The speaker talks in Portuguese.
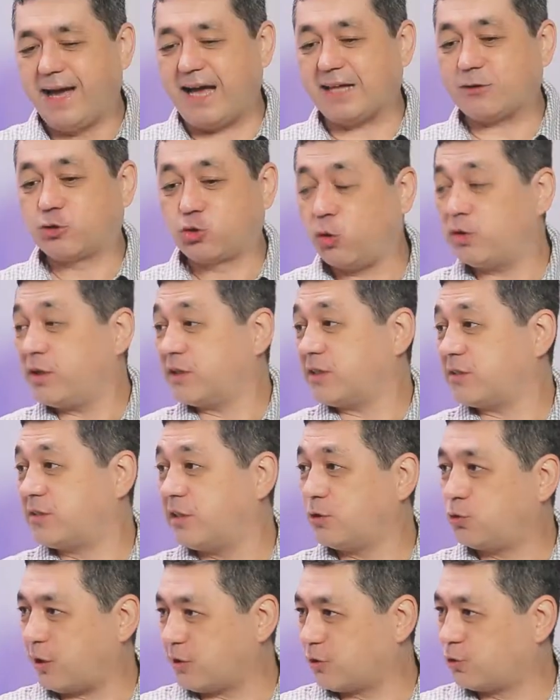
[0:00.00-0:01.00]
é todas as
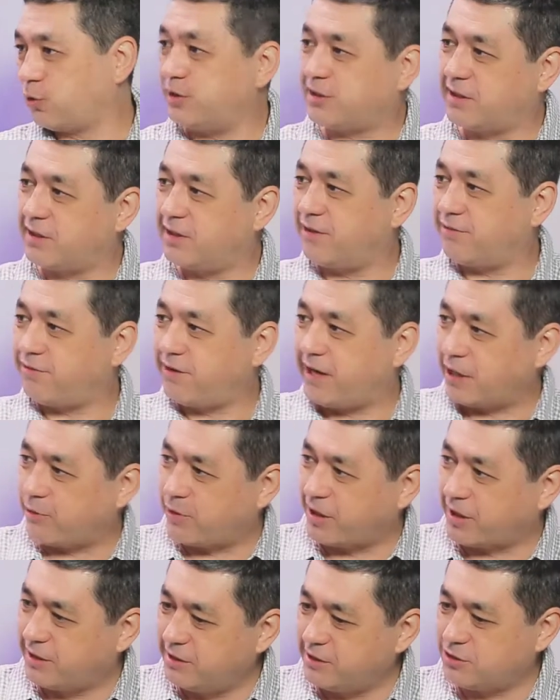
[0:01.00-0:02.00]
situações que
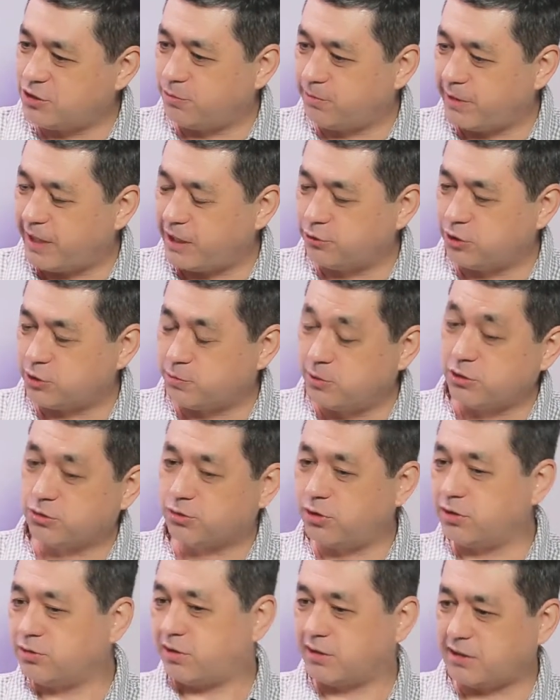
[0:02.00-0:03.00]
levaram à crise de maio de
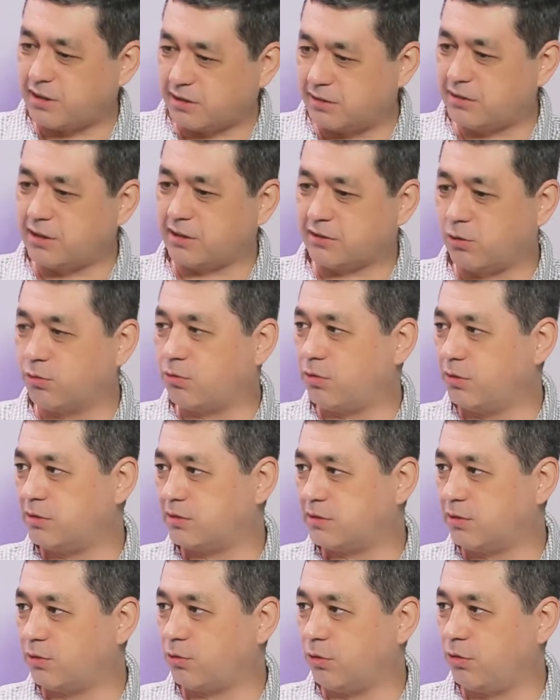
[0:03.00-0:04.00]
2018 ainda, ainda
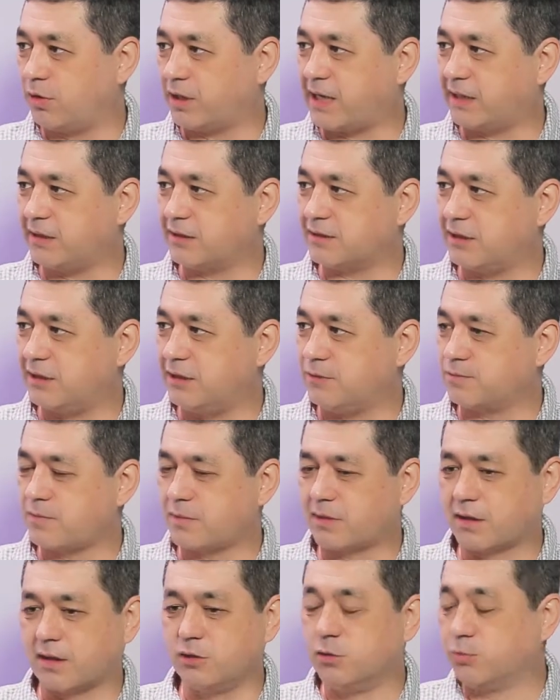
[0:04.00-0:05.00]
estão colocadas aí.
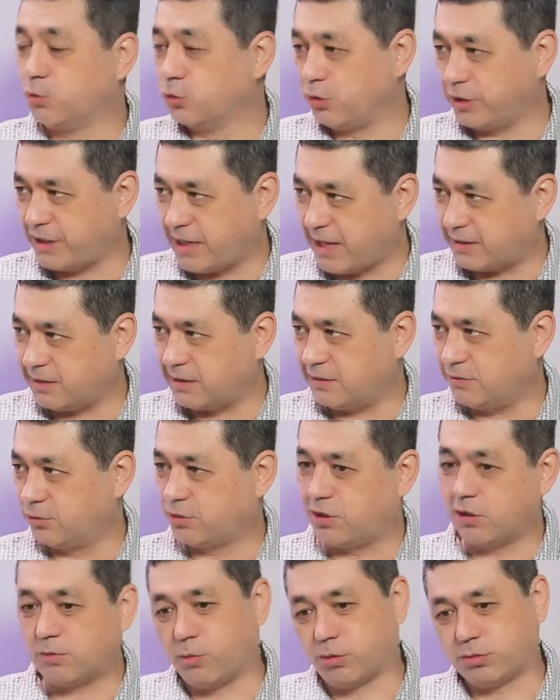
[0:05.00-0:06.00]
Sim. Não mudou nada.
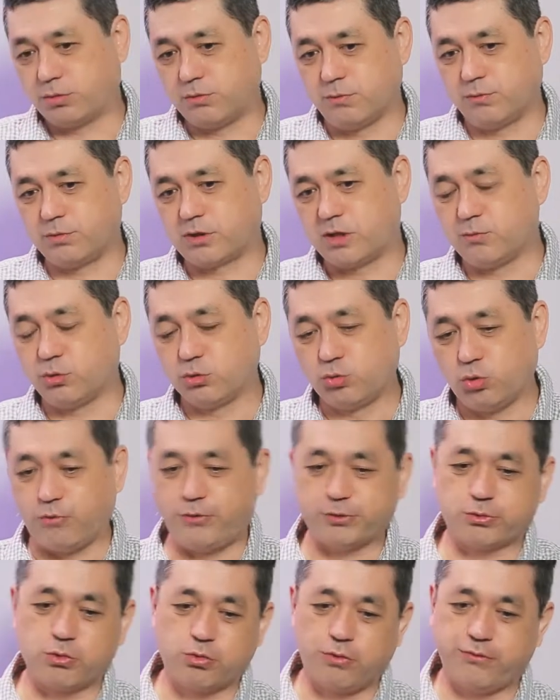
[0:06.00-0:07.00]
Não o, que mudou nada. o que mudou
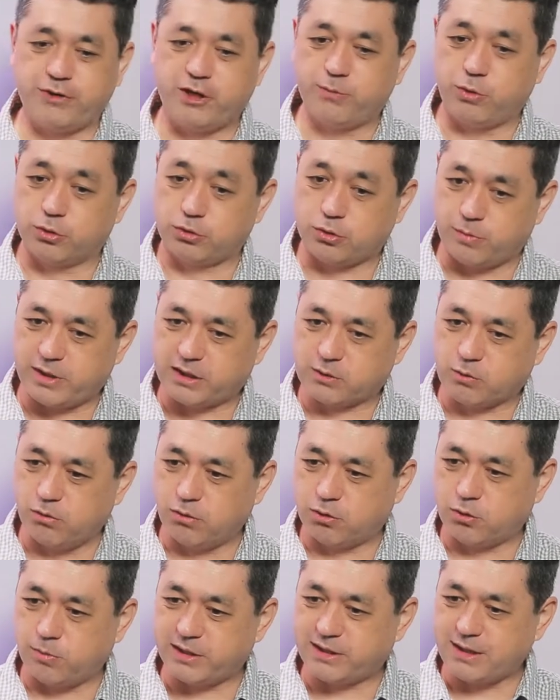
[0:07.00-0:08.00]
foi que o governo botou uma,
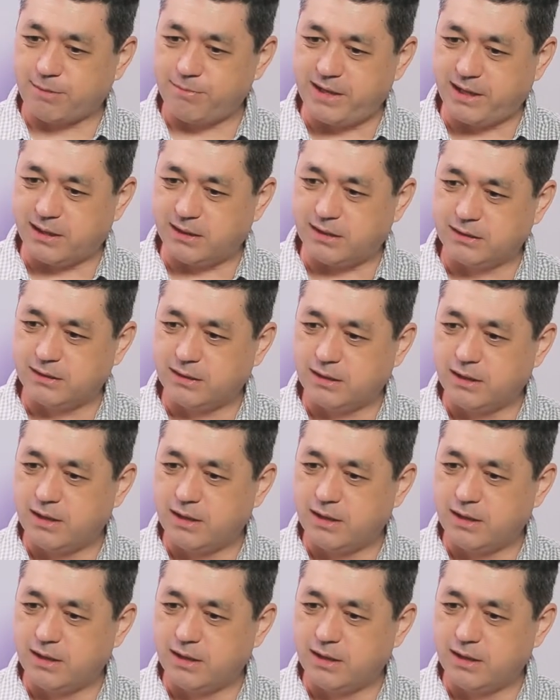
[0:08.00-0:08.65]
colocou uma tabela.